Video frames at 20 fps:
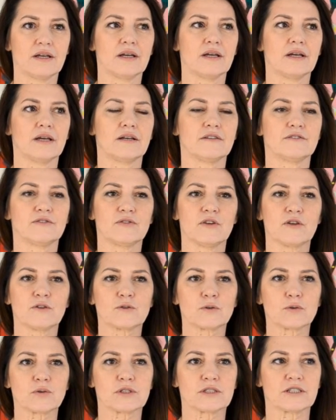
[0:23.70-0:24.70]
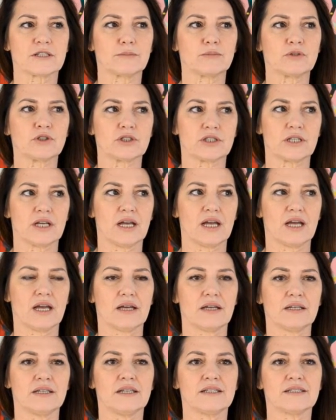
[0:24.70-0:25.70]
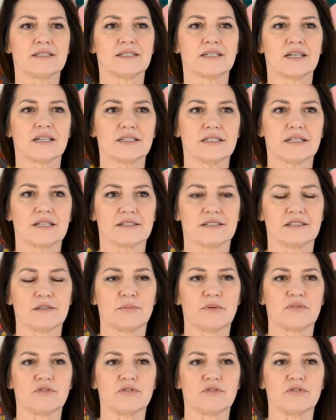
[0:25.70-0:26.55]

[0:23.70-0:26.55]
w związku z tym, że język angielski